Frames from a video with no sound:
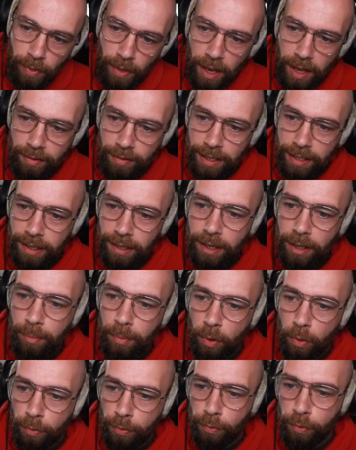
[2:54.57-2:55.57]
avec
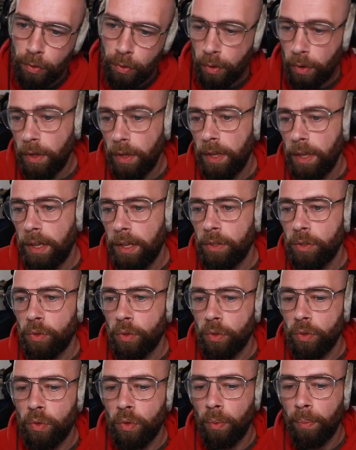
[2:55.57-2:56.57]
l'élément feu
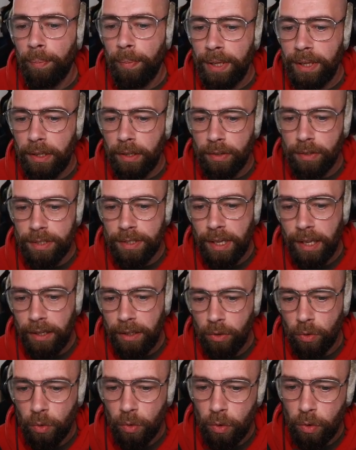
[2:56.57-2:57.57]
sur son Meteor
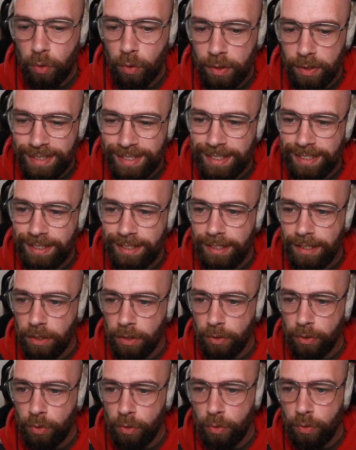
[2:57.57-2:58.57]
Strike, donc le skill
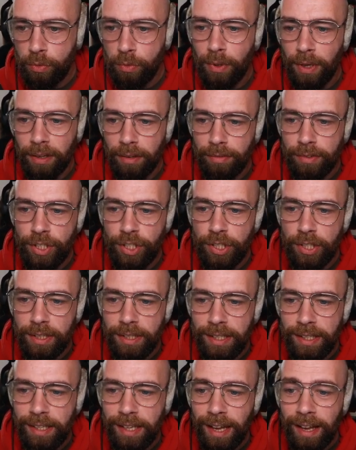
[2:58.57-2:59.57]
1 hein, du coup, inflige des
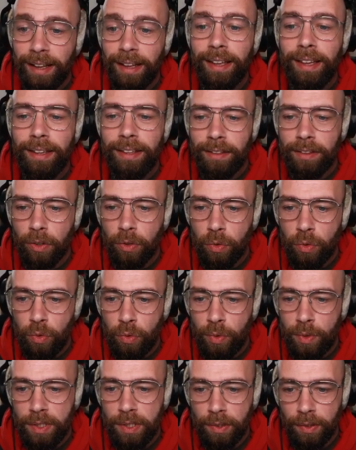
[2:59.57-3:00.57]
dégâts
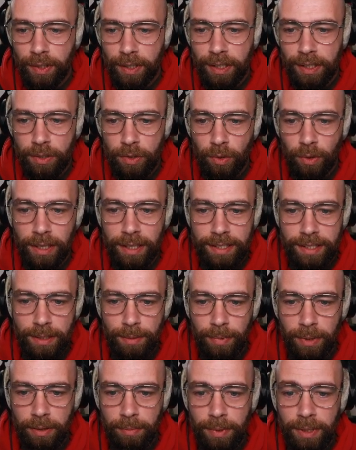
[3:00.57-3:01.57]
étendus centrés sur la
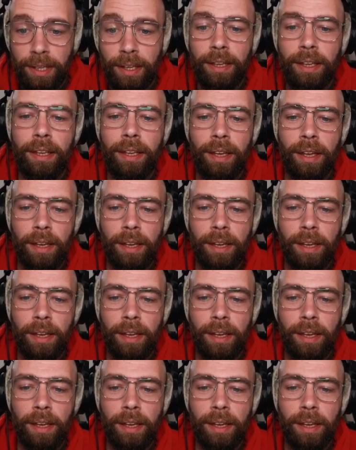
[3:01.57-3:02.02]
cible ennemie et